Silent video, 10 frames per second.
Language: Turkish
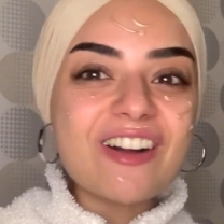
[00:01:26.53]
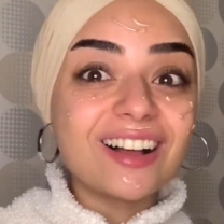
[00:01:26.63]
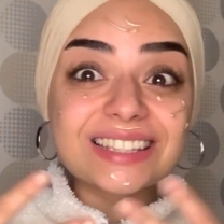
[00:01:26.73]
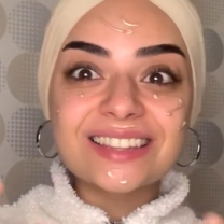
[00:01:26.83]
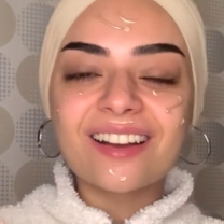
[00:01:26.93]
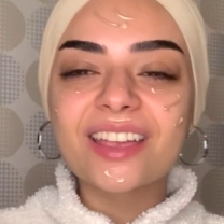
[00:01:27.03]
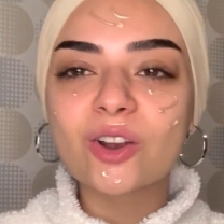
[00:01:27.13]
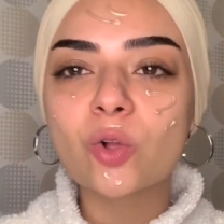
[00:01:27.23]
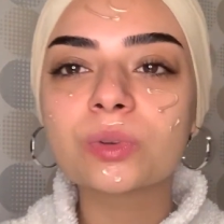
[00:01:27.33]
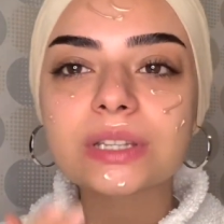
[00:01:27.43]
Asla ayarı
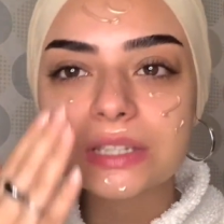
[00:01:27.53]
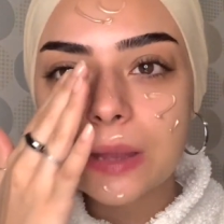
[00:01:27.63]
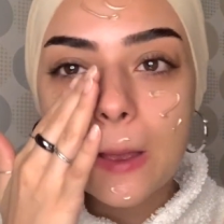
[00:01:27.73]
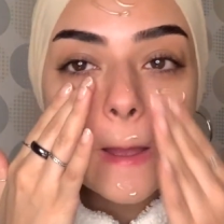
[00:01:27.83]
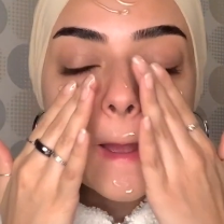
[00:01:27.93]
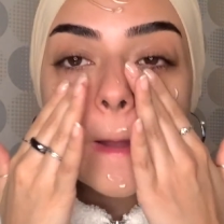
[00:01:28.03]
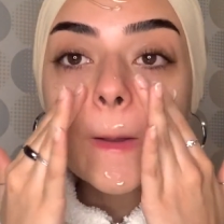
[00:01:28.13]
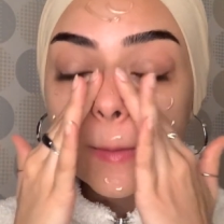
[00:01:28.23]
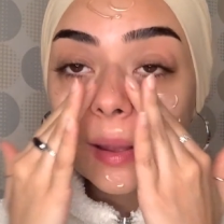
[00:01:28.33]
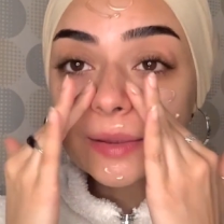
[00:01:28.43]
olmadığı için.
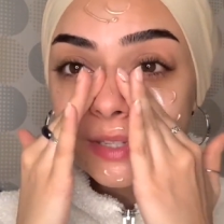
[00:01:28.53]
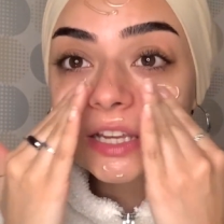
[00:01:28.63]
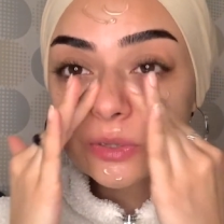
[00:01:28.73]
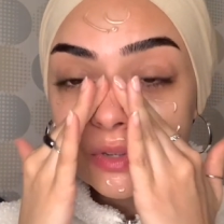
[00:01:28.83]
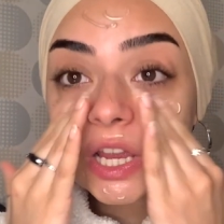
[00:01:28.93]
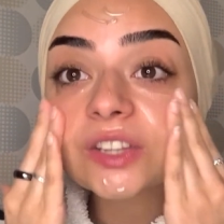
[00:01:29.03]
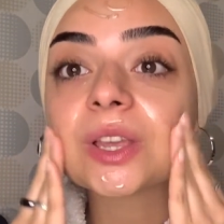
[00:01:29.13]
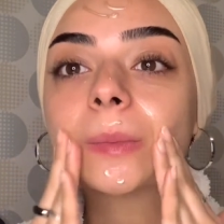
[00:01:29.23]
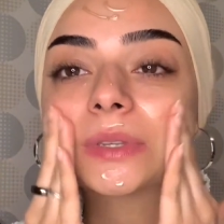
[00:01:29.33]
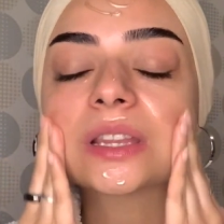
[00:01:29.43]
Ben mesela şimdi şey
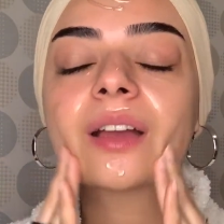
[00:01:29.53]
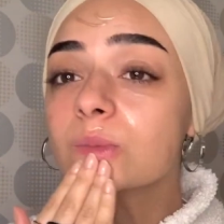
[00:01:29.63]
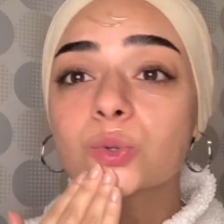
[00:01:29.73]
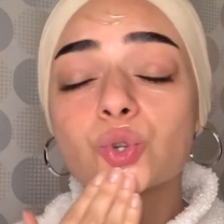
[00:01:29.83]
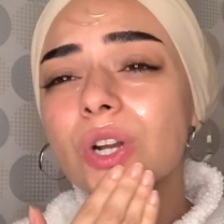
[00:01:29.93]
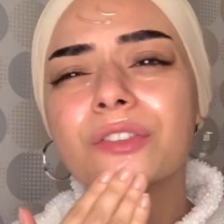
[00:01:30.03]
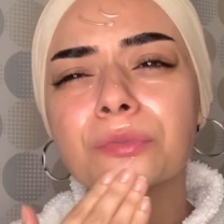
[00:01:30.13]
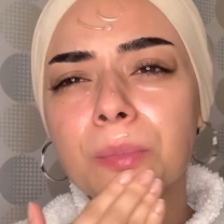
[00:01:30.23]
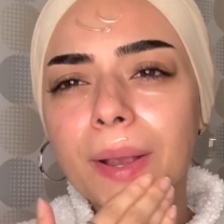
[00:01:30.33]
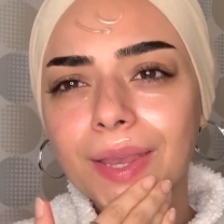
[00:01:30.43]
diyeceğim size. Musun çok
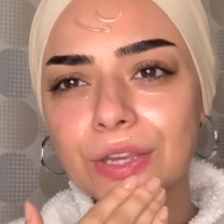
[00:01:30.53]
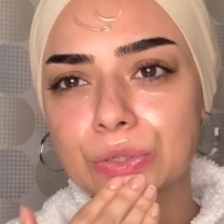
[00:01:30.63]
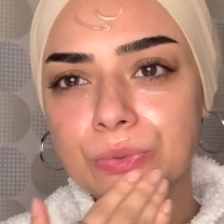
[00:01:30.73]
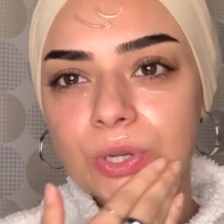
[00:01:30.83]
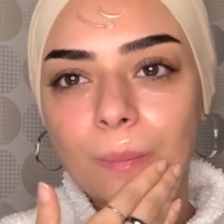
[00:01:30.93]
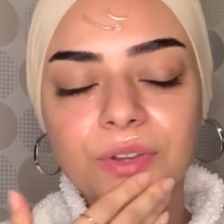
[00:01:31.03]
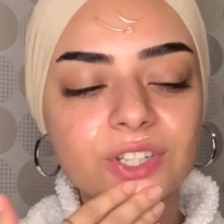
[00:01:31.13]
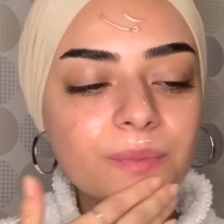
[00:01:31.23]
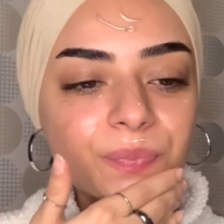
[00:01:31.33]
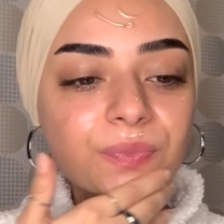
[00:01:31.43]
hafif bir makyaj yapacağım
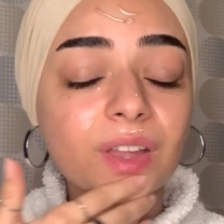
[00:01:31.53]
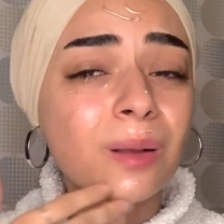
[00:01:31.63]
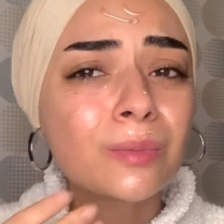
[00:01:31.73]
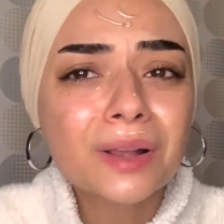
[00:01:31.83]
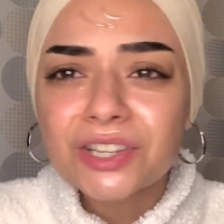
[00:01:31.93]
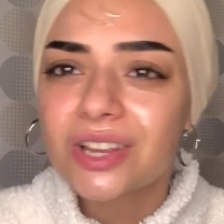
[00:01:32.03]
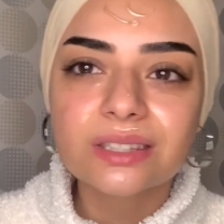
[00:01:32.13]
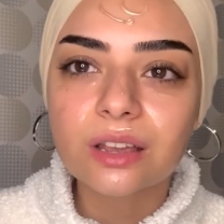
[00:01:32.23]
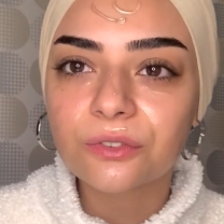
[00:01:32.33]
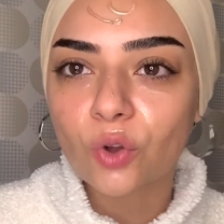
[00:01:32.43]
diyeceğim. Ama makyaj
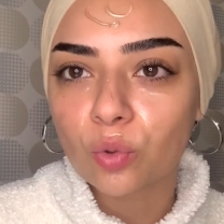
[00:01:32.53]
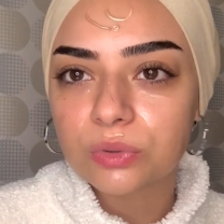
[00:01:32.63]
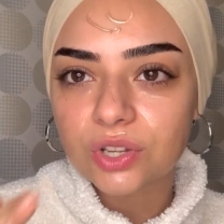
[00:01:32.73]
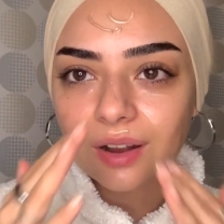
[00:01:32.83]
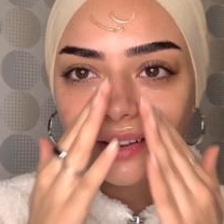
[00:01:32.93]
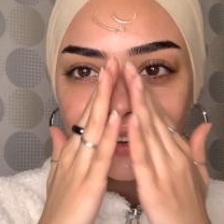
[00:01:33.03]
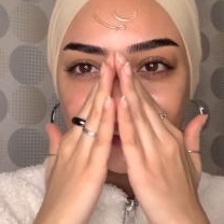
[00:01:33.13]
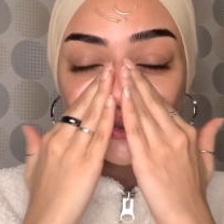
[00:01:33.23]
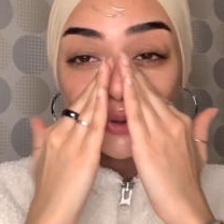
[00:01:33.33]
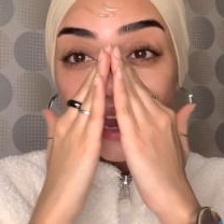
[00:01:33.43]
asla hafif olmayacak.
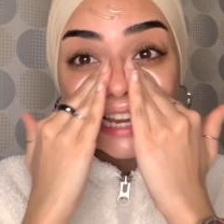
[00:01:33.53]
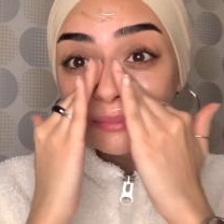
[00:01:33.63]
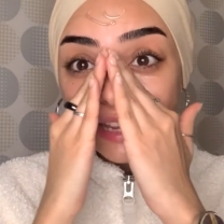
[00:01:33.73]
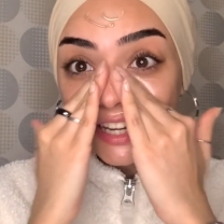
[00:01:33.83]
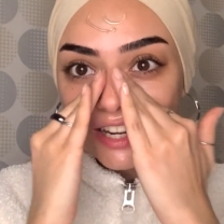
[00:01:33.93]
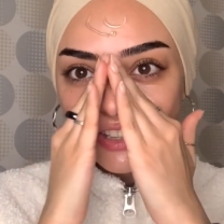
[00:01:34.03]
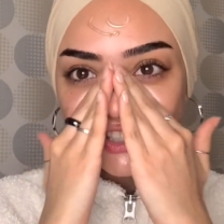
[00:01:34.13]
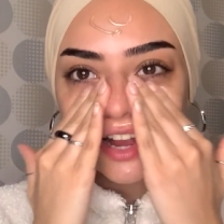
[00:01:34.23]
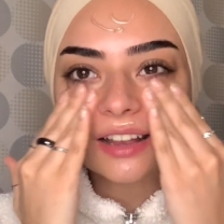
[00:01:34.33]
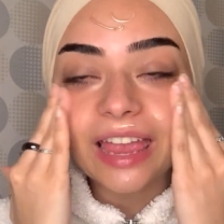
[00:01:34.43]
Çünkü elimin ayarı
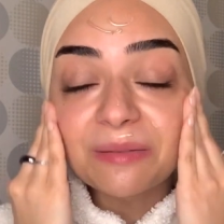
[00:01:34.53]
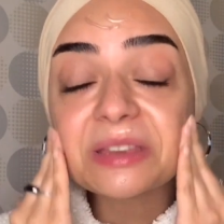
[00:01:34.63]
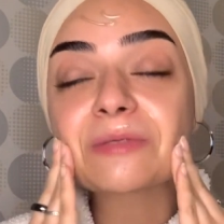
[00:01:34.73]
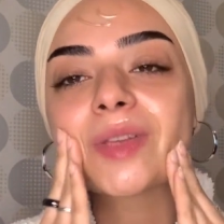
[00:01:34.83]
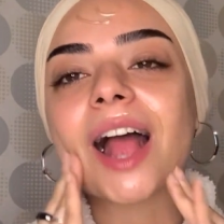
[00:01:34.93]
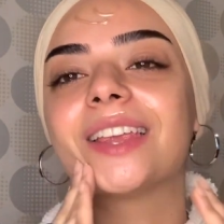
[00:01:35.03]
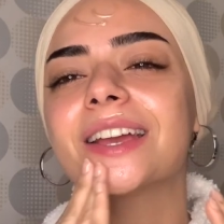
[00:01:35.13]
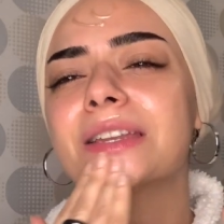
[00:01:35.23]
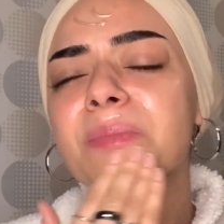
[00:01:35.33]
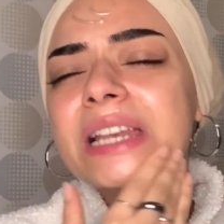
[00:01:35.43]
kaçacak. Eminim yani.
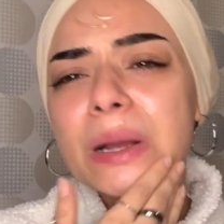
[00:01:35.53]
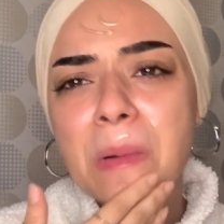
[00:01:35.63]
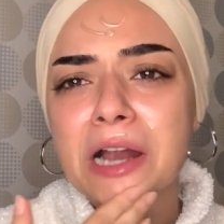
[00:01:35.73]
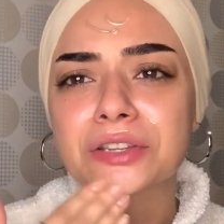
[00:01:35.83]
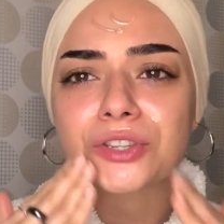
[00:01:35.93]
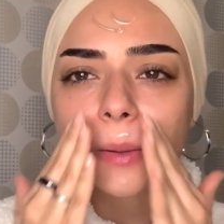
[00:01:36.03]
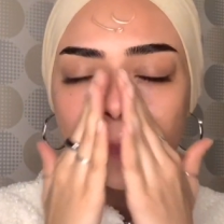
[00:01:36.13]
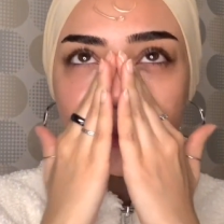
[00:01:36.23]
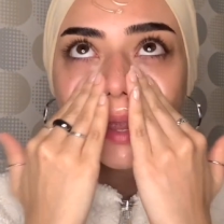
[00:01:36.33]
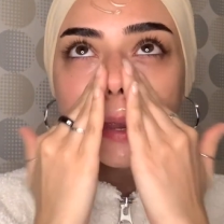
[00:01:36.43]
Yarın bile abartacağım.
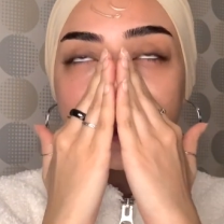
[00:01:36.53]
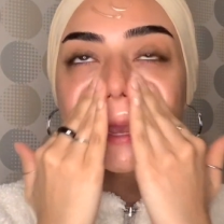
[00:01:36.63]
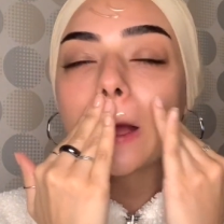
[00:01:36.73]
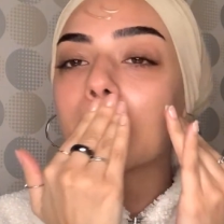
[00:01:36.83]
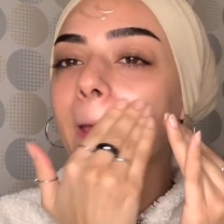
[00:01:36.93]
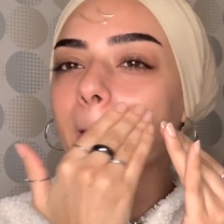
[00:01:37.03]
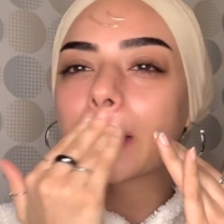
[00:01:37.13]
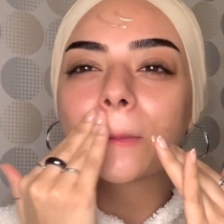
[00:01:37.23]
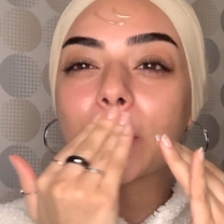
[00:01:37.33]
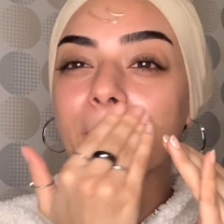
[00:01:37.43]
Ya
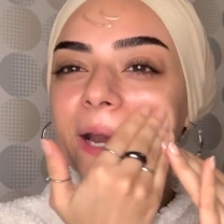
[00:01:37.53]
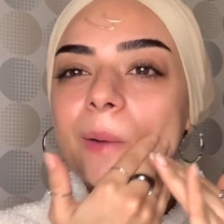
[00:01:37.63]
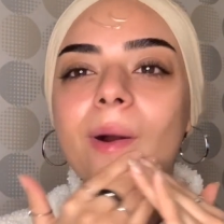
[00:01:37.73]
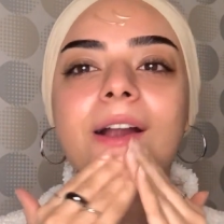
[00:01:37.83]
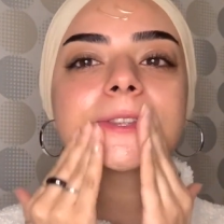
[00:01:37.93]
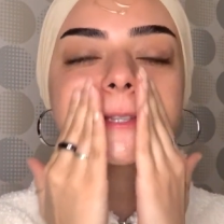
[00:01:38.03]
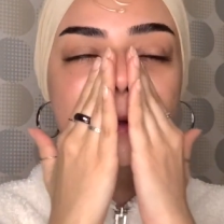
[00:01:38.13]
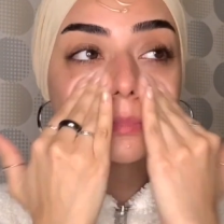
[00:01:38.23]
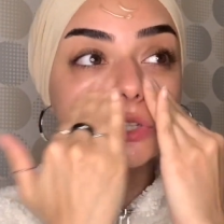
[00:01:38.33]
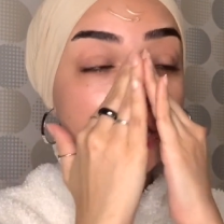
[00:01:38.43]
e, para abartacağım,
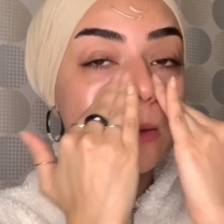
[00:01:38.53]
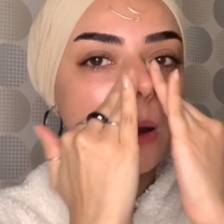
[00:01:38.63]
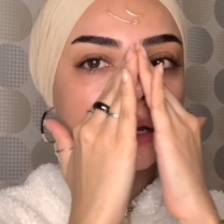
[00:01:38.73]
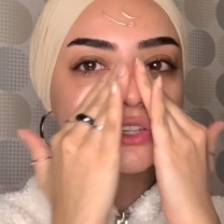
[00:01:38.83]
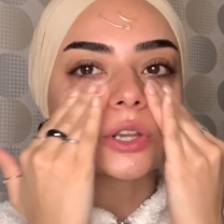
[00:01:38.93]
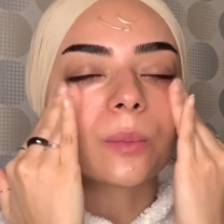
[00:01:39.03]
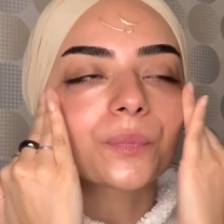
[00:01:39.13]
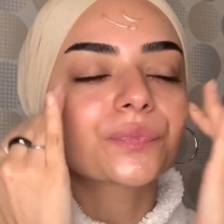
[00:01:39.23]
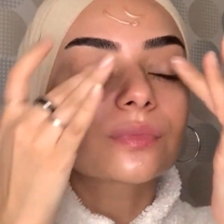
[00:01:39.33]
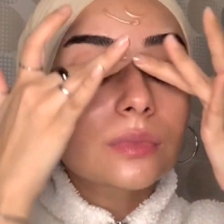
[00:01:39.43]
bir şey abartacağım.
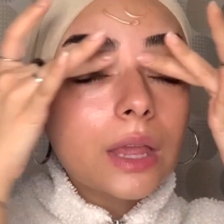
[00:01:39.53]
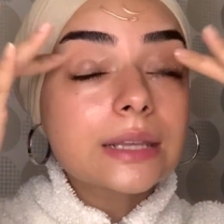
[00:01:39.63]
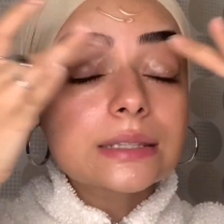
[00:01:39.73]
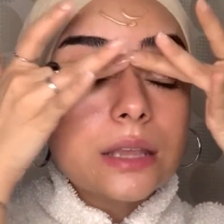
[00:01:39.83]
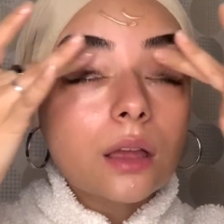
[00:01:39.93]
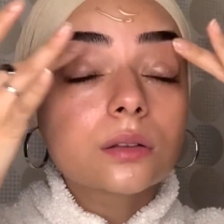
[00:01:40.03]
Neyse.